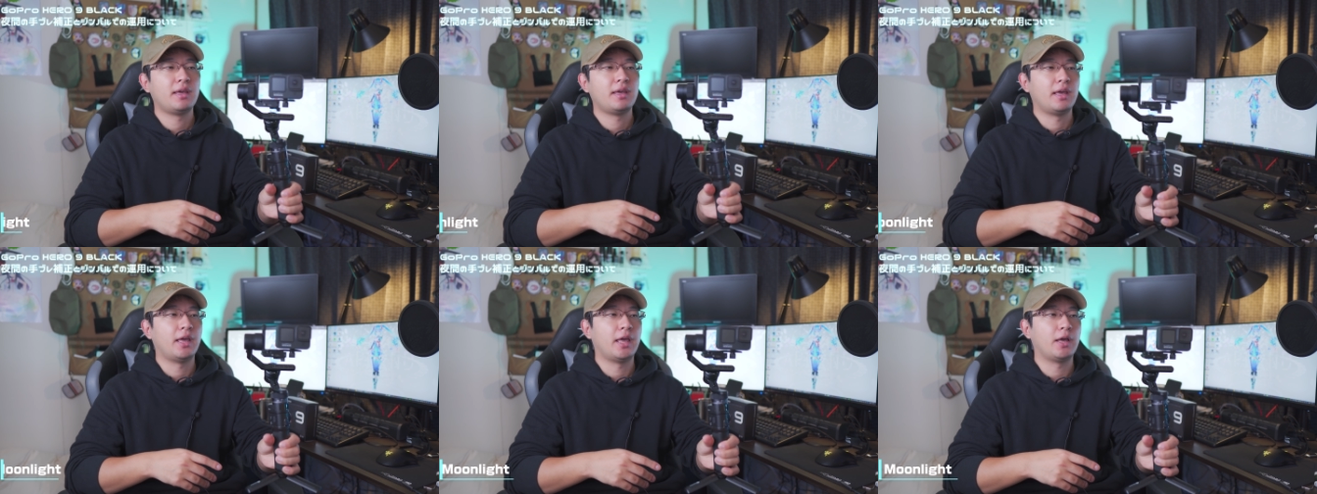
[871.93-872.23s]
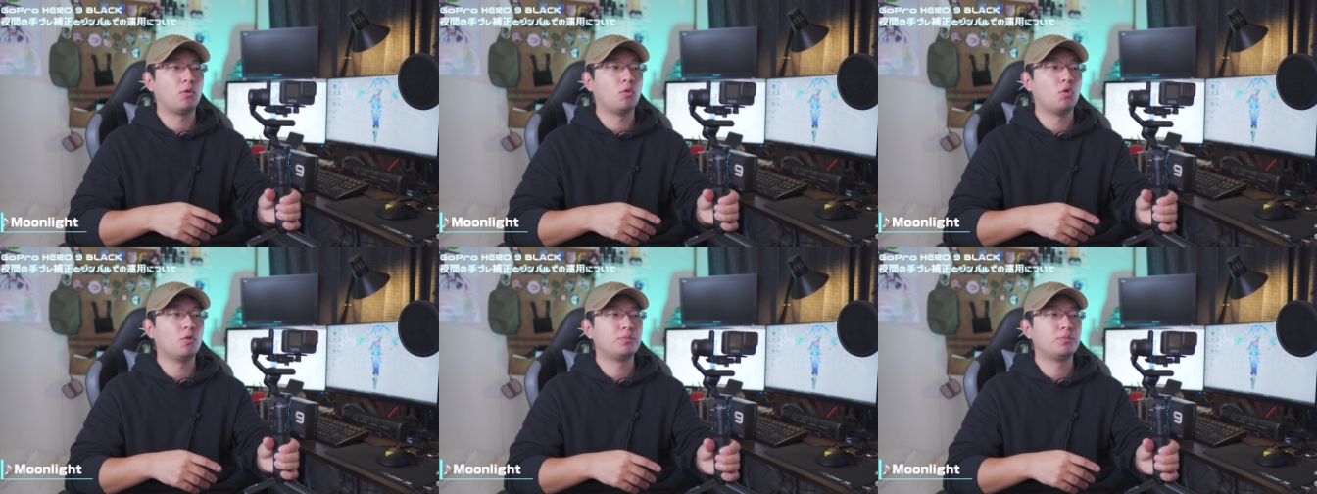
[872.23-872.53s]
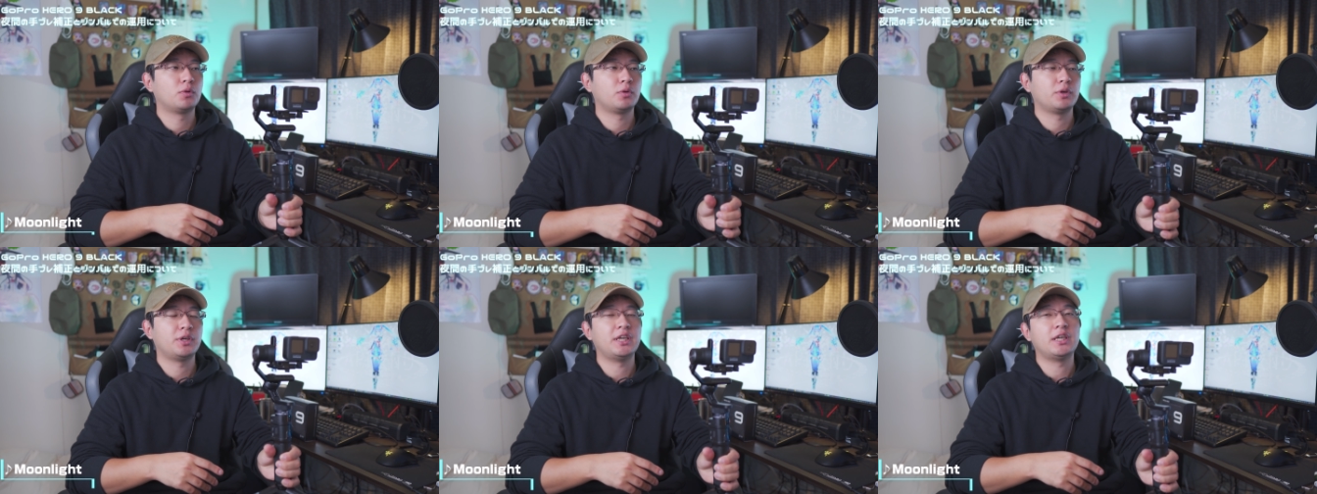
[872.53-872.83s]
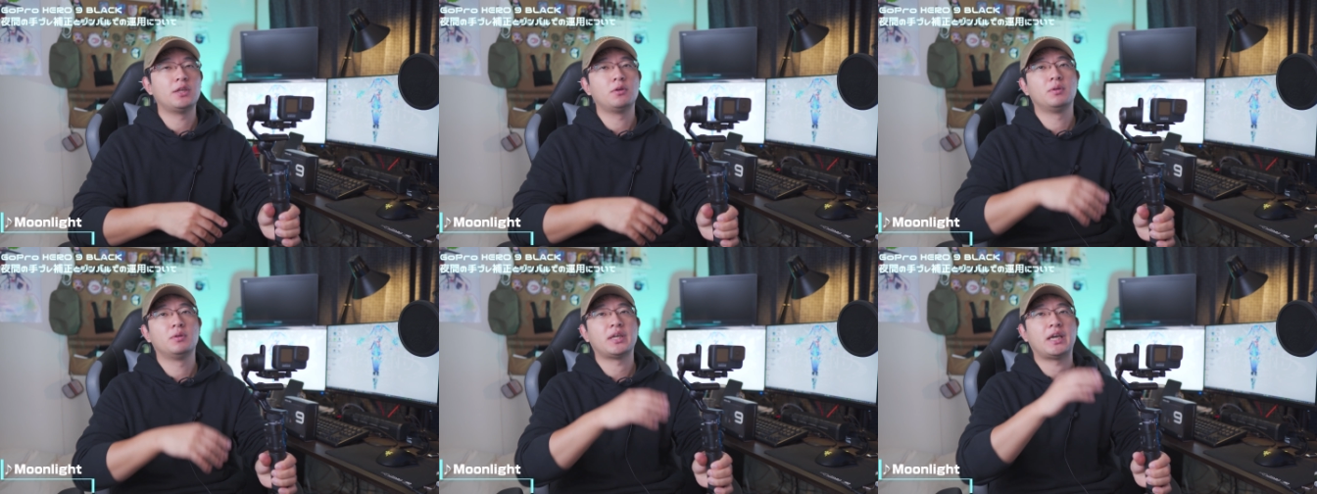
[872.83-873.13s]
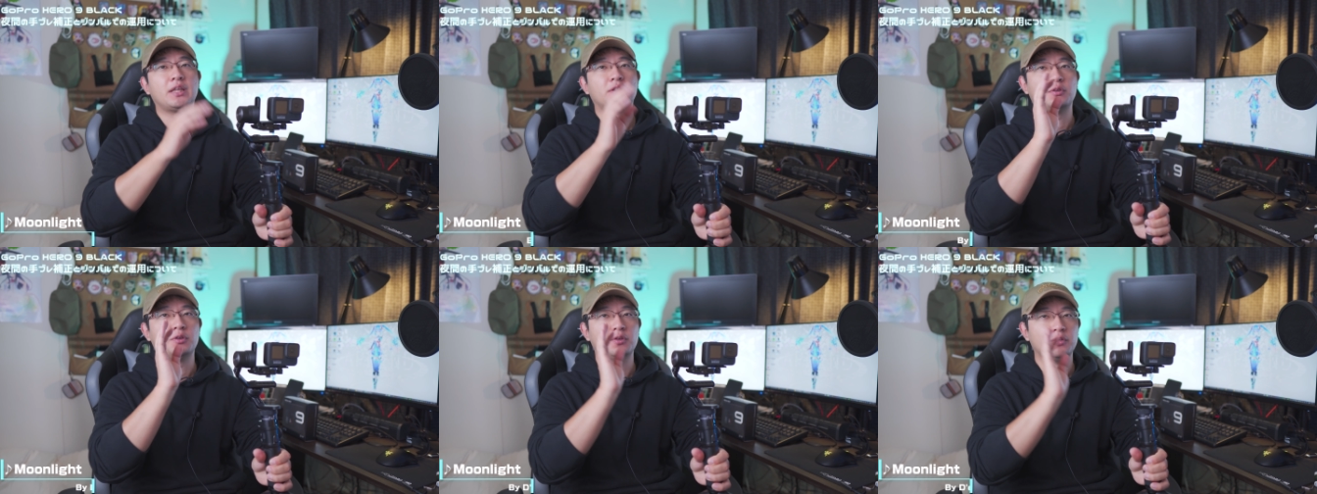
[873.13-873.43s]
えー、GoPro Hero
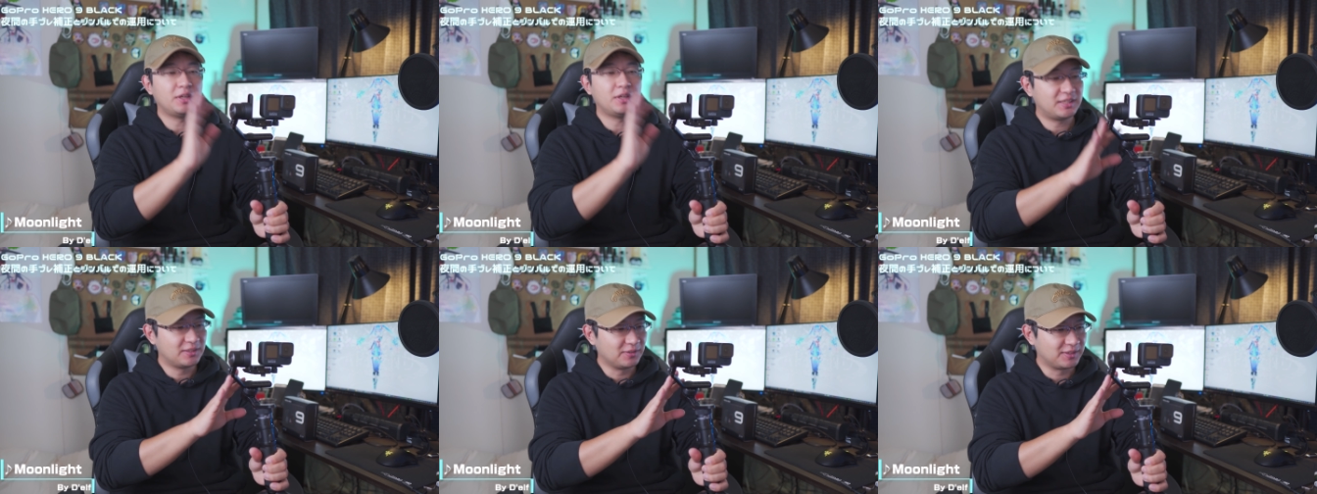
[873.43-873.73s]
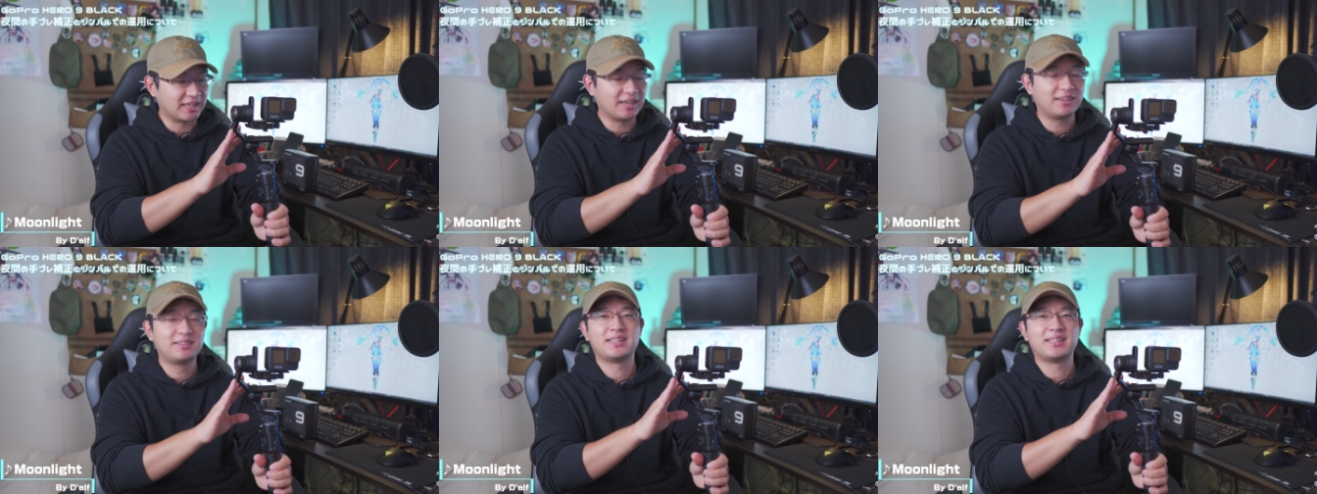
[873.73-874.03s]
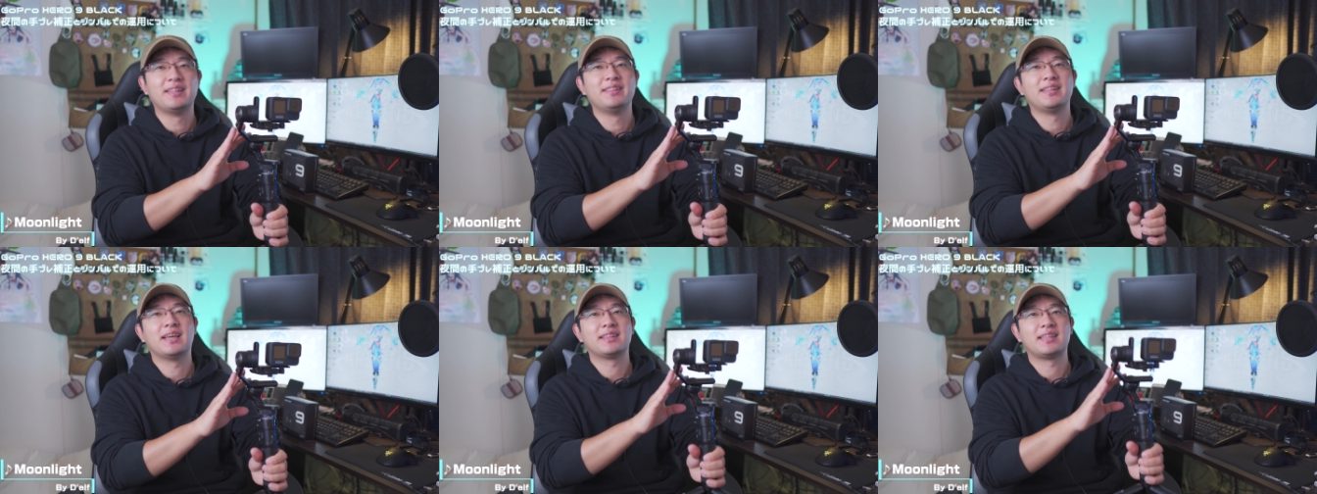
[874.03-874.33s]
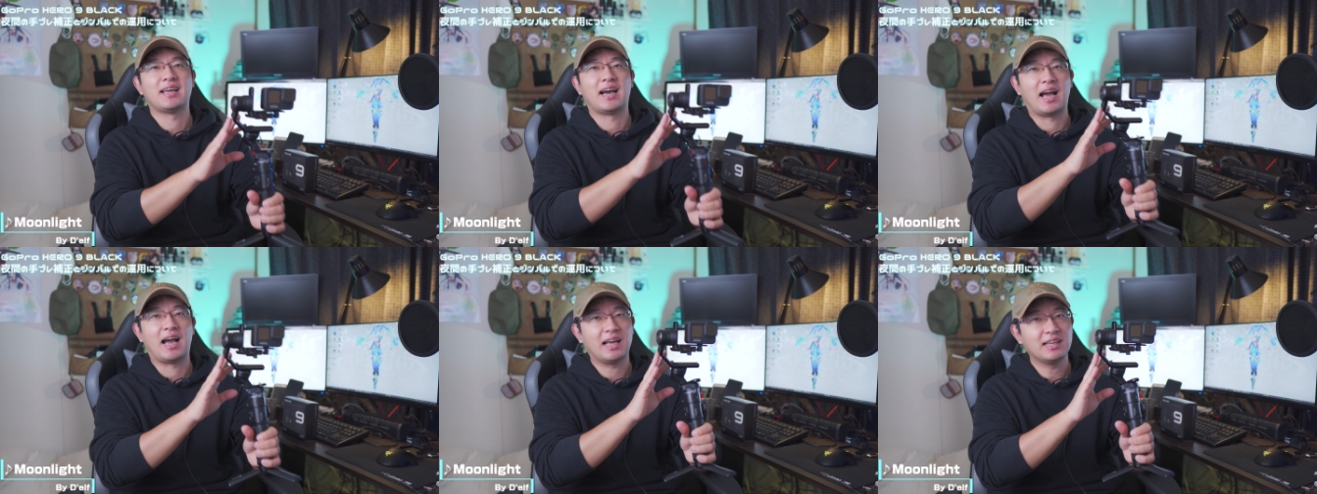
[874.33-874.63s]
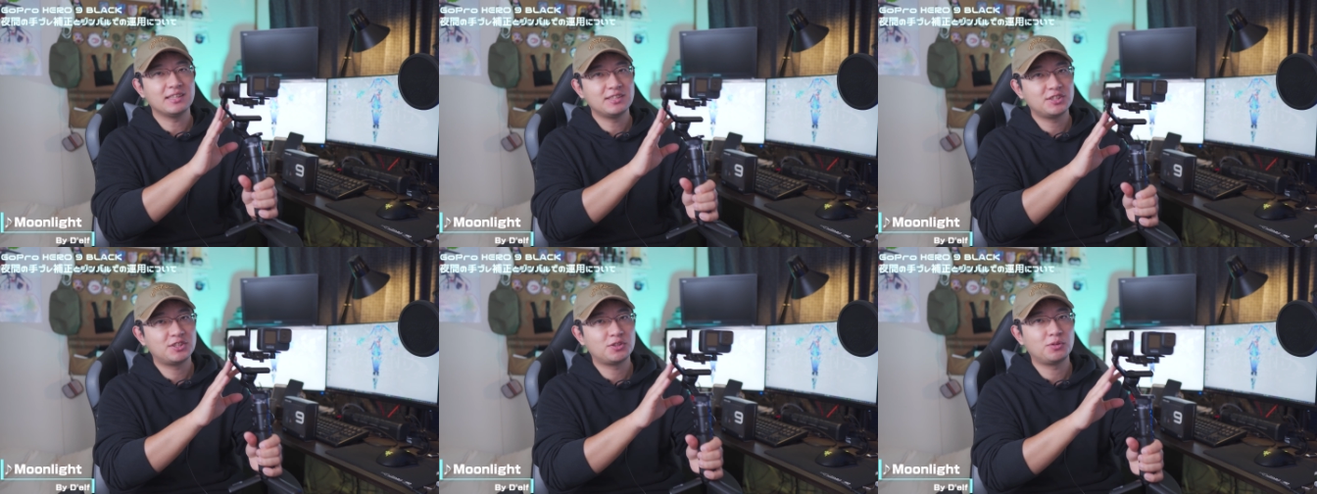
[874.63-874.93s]
9の唯一の弱点であった
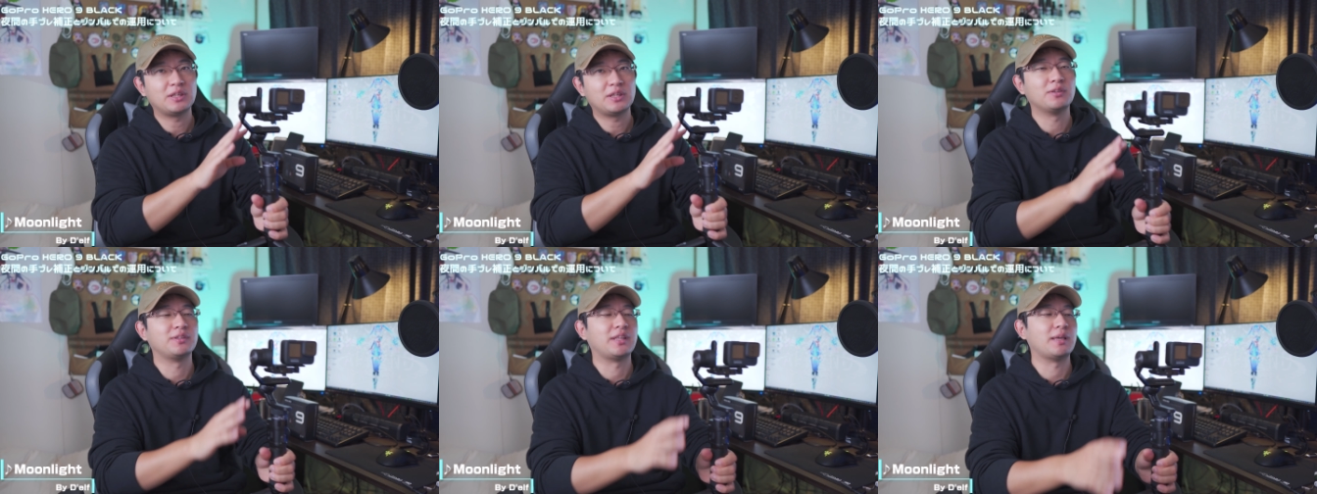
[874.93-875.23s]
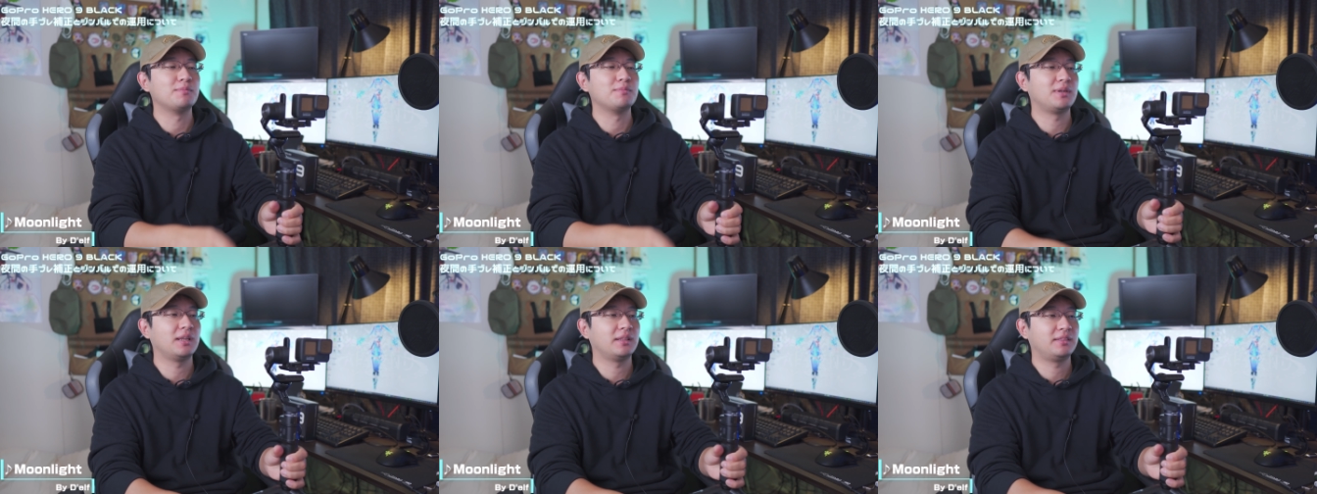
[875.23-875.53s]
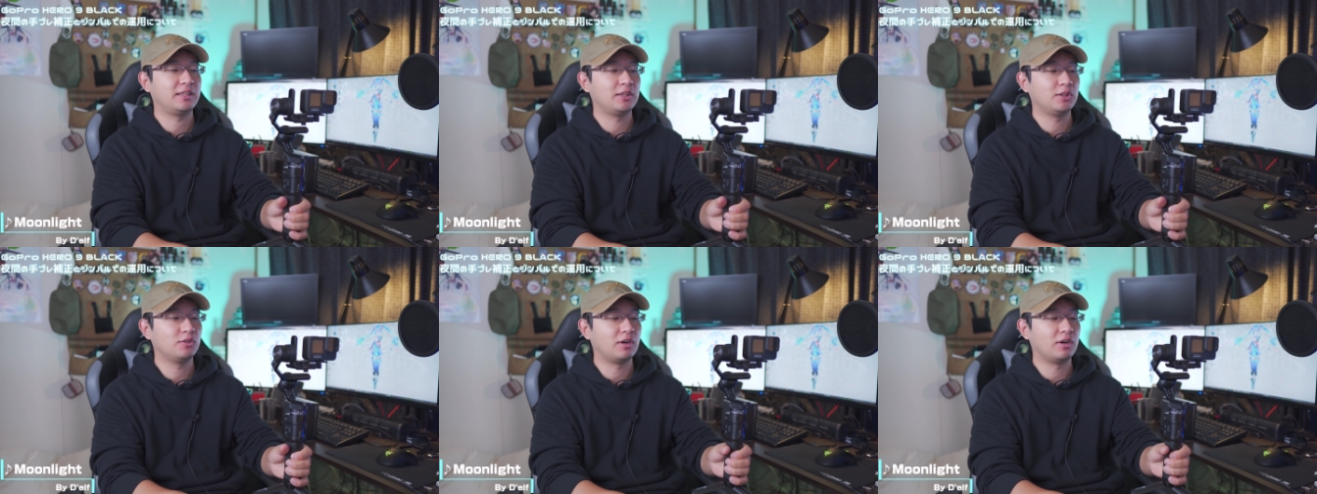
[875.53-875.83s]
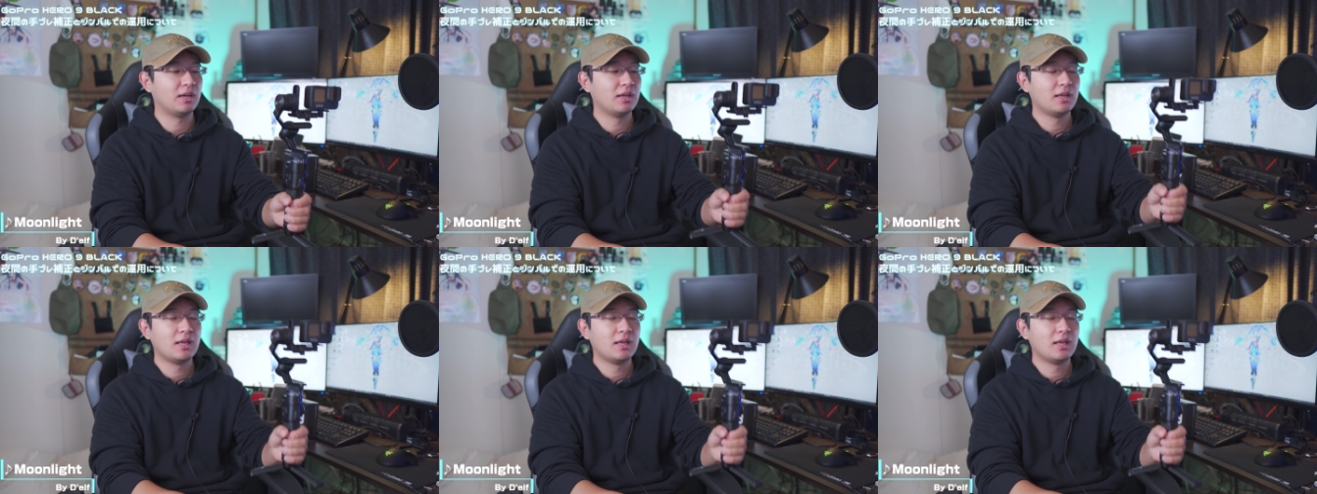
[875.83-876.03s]
暗所での手ぶれっていうのは、